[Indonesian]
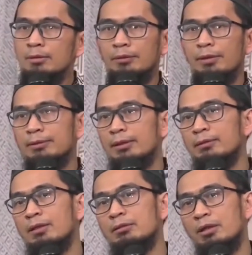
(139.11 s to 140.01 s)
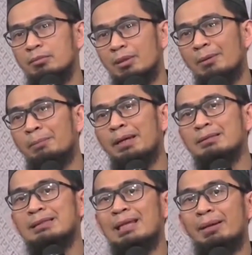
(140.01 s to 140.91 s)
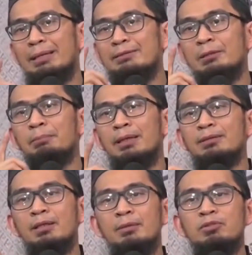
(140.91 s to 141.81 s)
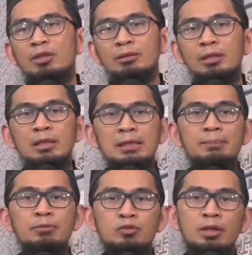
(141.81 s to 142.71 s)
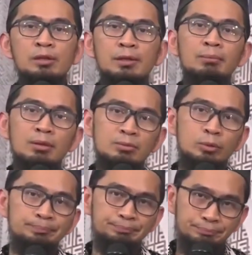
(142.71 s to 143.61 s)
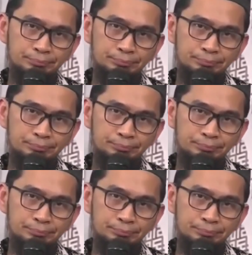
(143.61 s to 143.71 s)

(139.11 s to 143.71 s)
Ternyata Allahu Akbar. Apa yang selama ini saya pelajari di pesantren, kitabnya sudah ada di kamar semua.